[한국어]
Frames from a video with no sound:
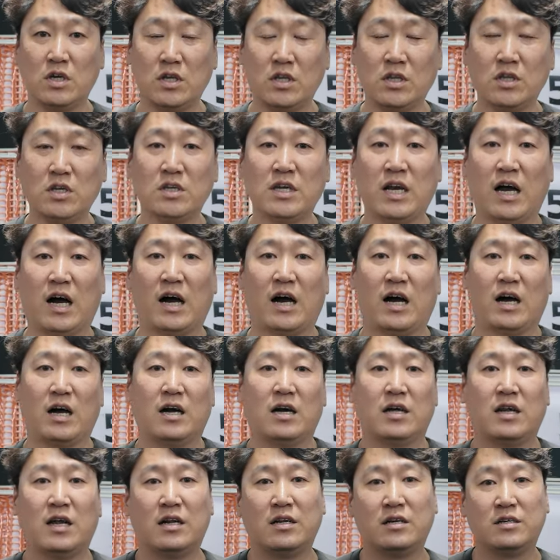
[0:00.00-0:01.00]

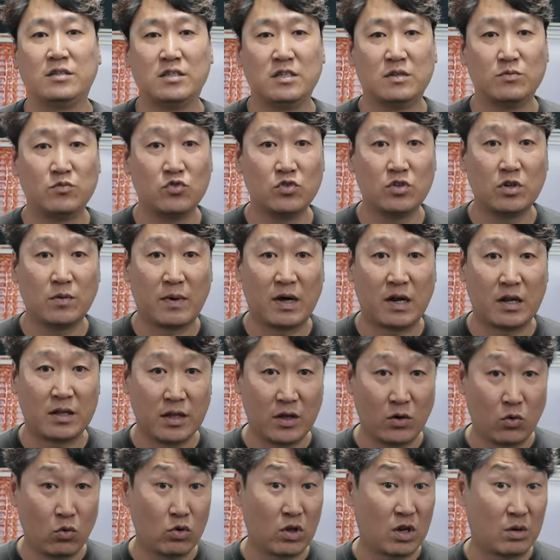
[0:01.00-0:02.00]
있느냐라는 질문들이
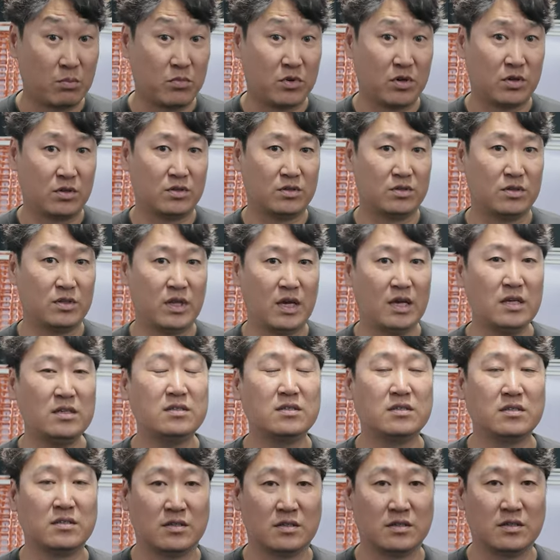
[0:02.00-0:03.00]
많은데 오늘 한번
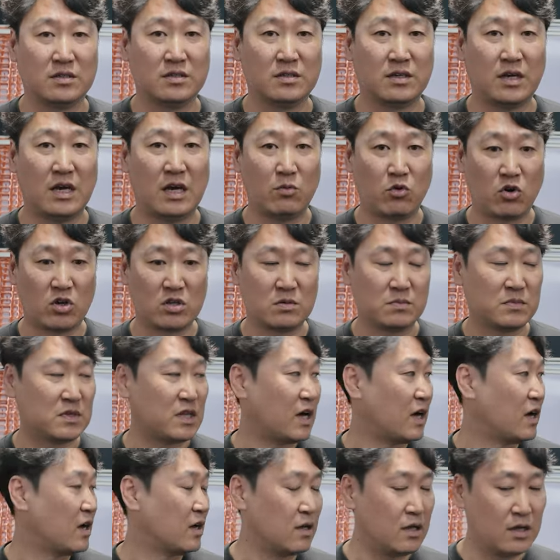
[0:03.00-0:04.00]
테스트
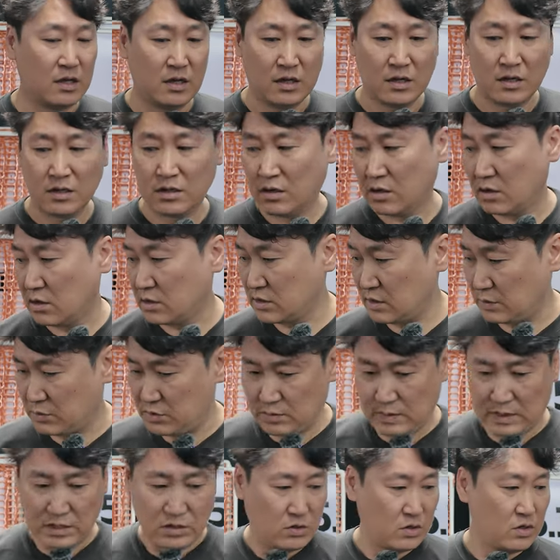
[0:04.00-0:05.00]
해보겠습니다. 어,
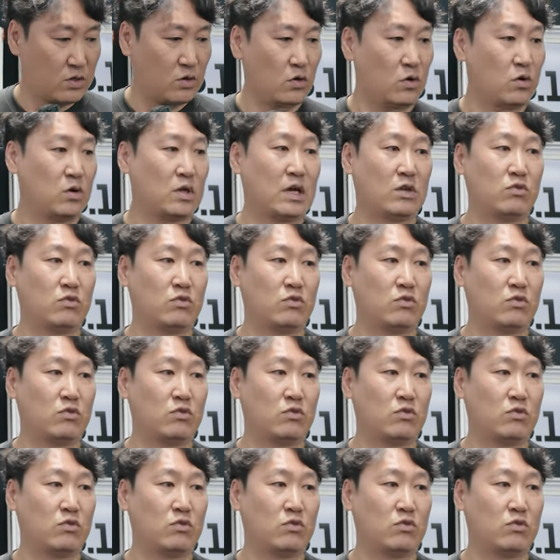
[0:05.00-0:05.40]
잠시만요. 이거를